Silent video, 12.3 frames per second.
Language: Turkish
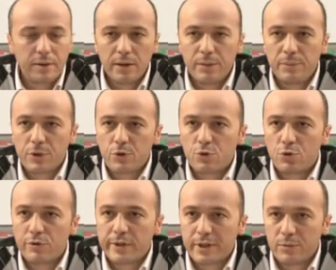e, bir
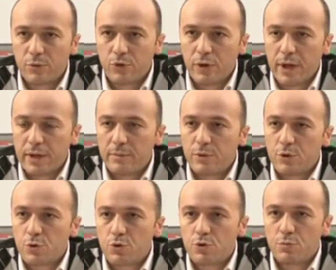sürü tanımı olan, bir
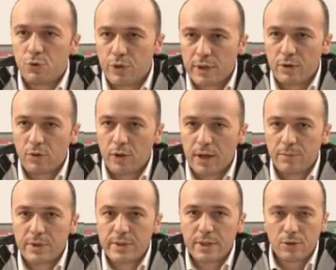sürü modeli
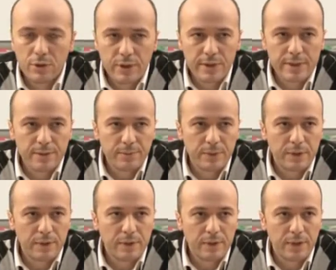olan bir sekülerizm
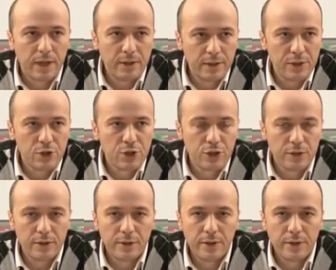e, anlayışı